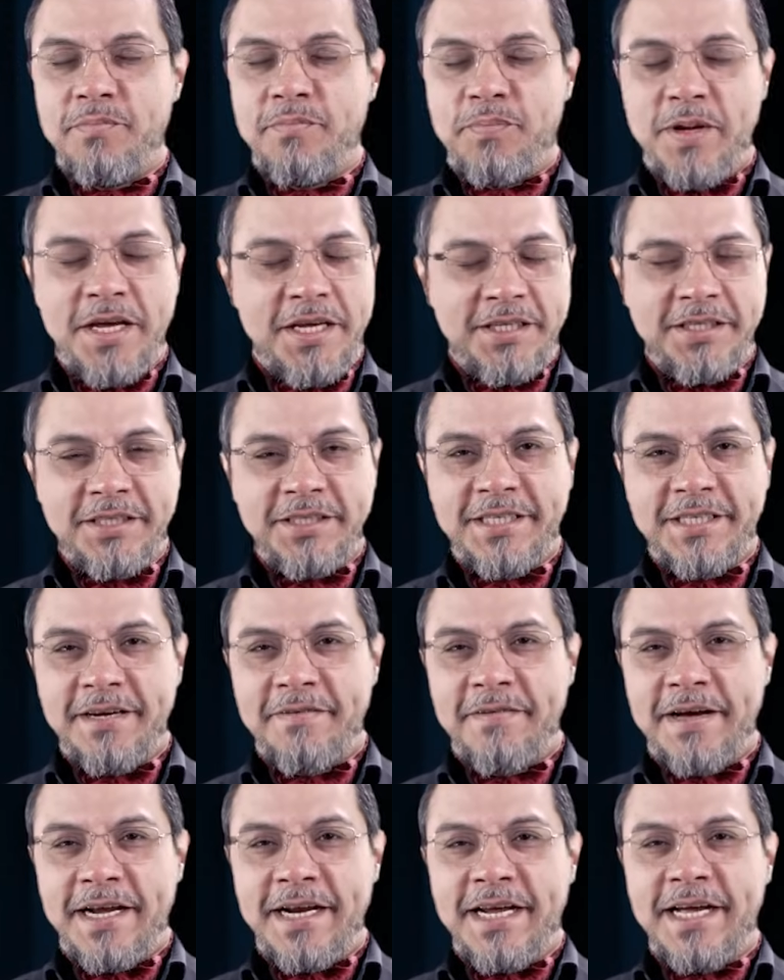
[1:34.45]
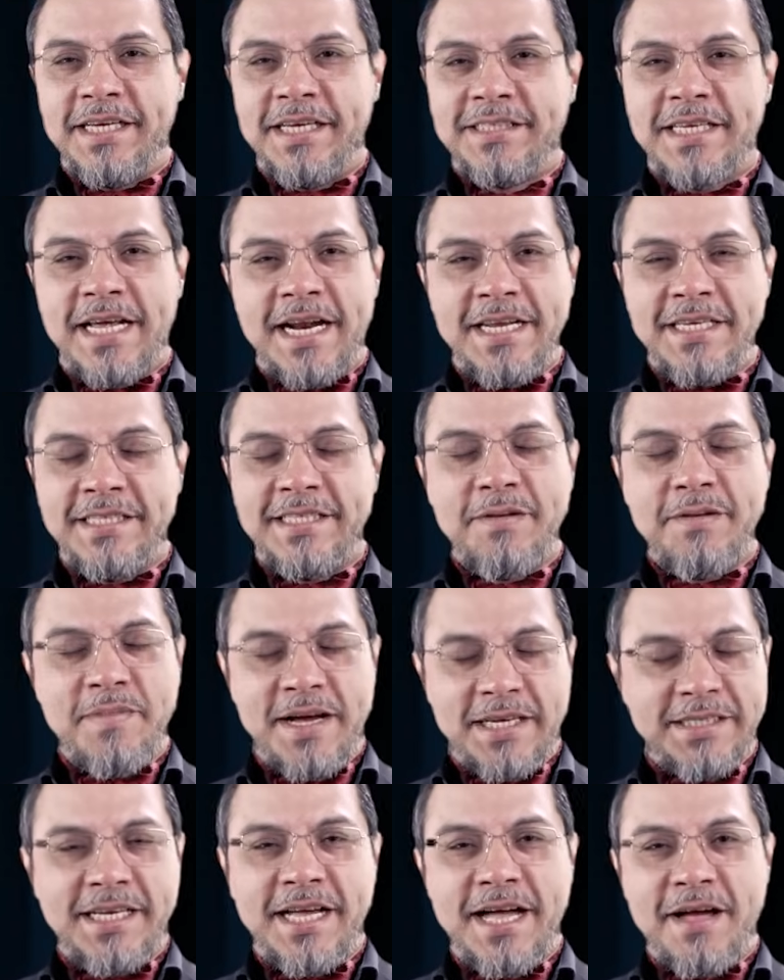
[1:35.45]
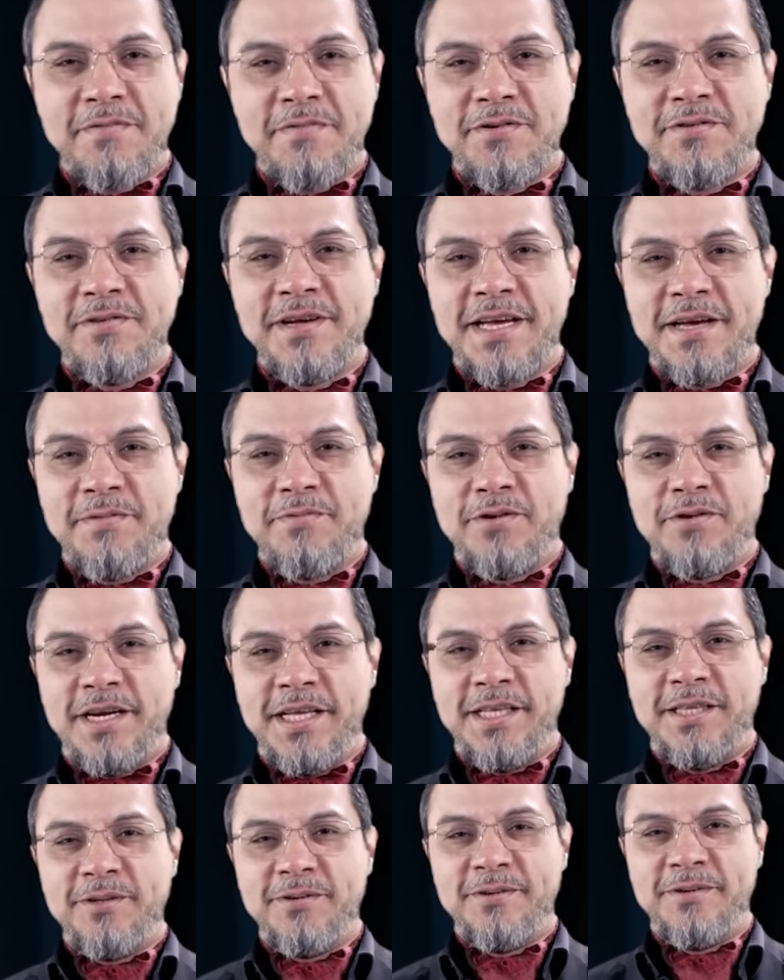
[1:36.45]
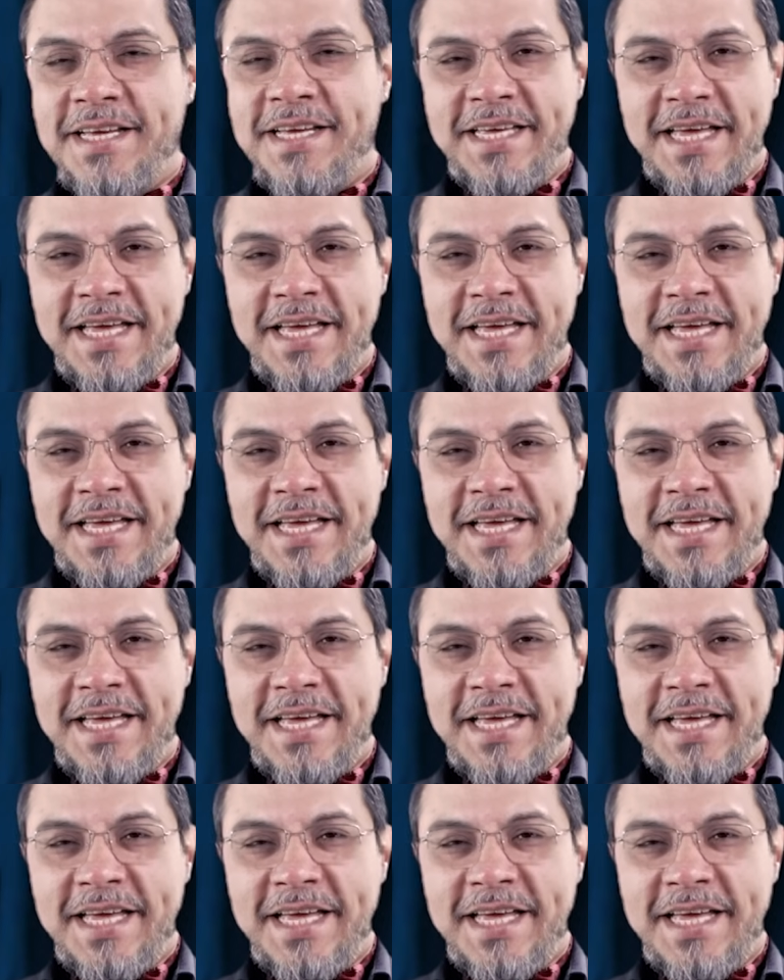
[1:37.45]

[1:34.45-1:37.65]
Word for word: pinche Vargas, saliste más cabrón que bonito.